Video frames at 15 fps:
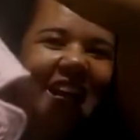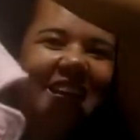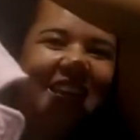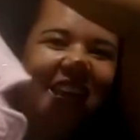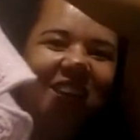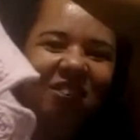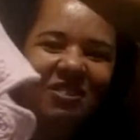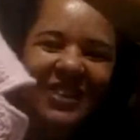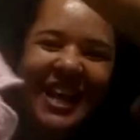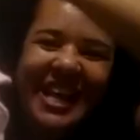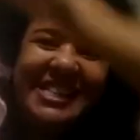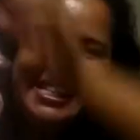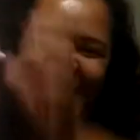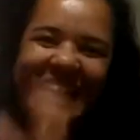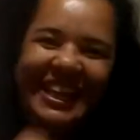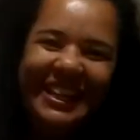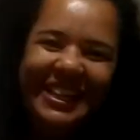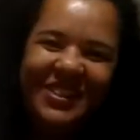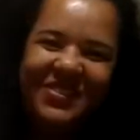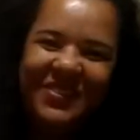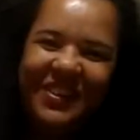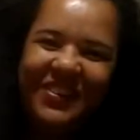ganhei um
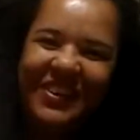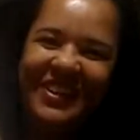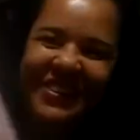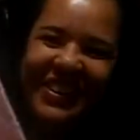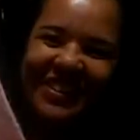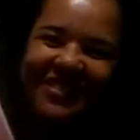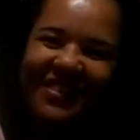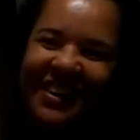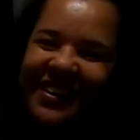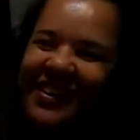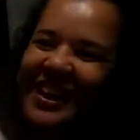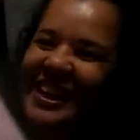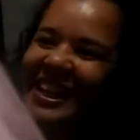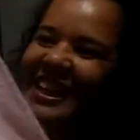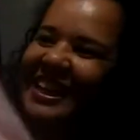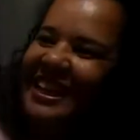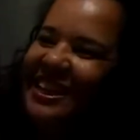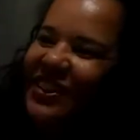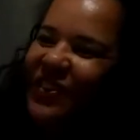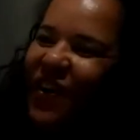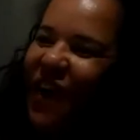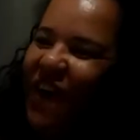casaquinho para o ano que vem. Olha que
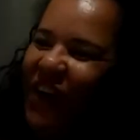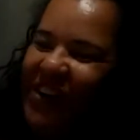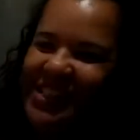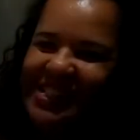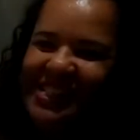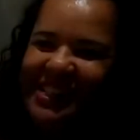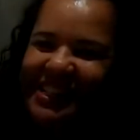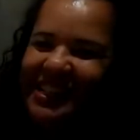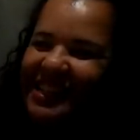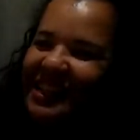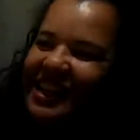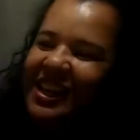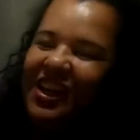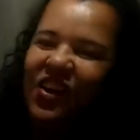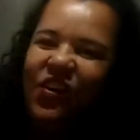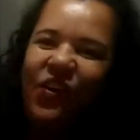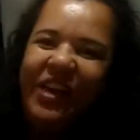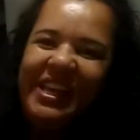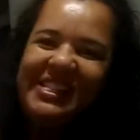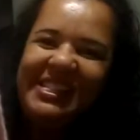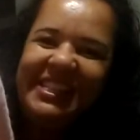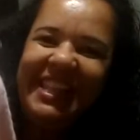lindo, rosa, com
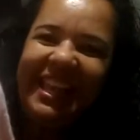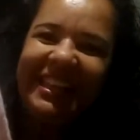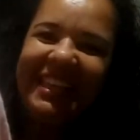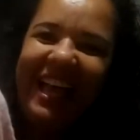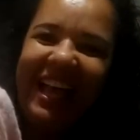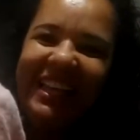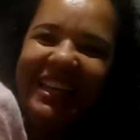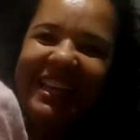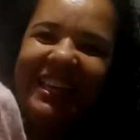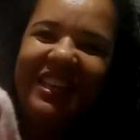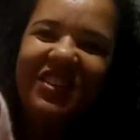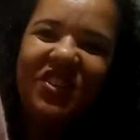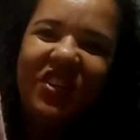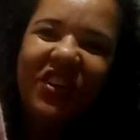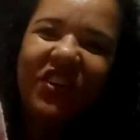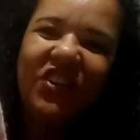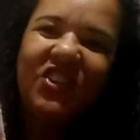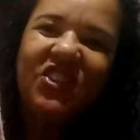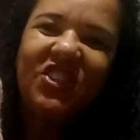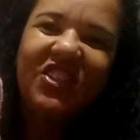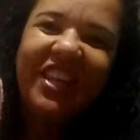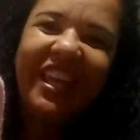esse detalhe aqui de
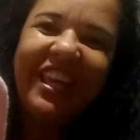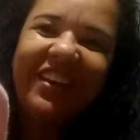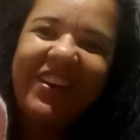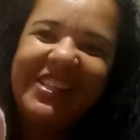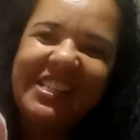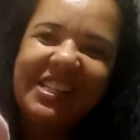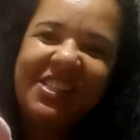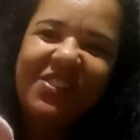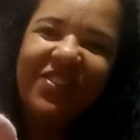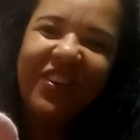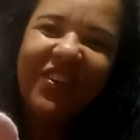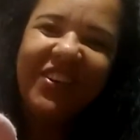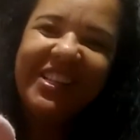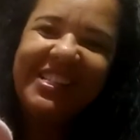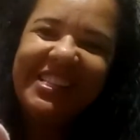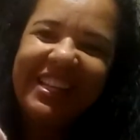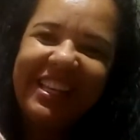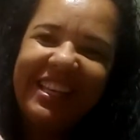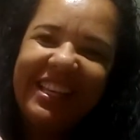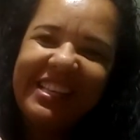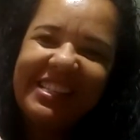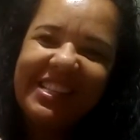crochê, com essas flores
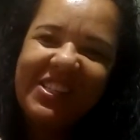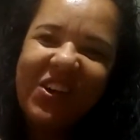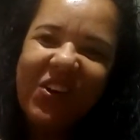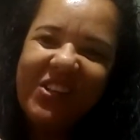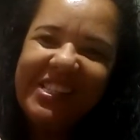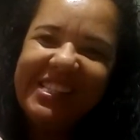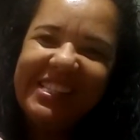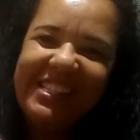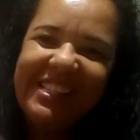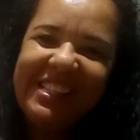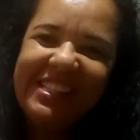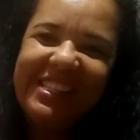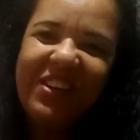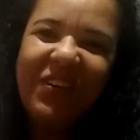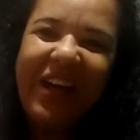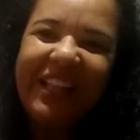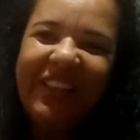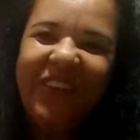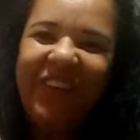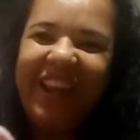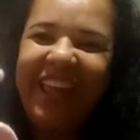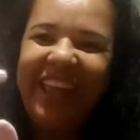aqui, essas rosinhas, eu
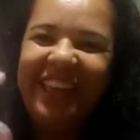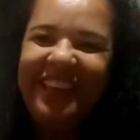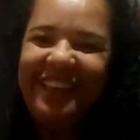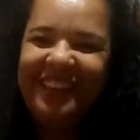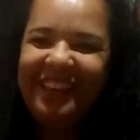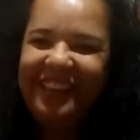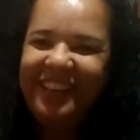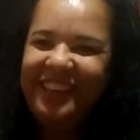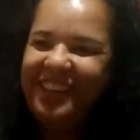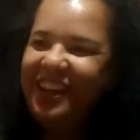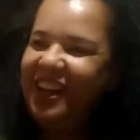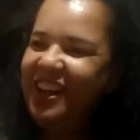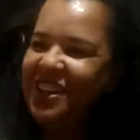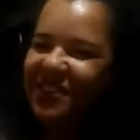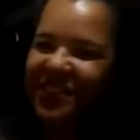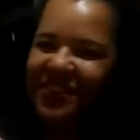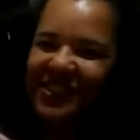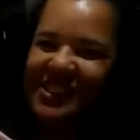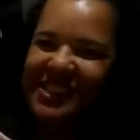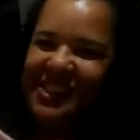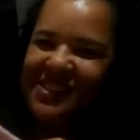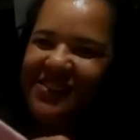adorei. Olha para
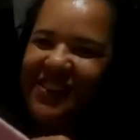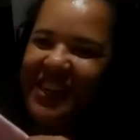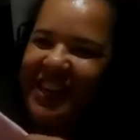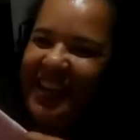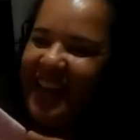vocês ver que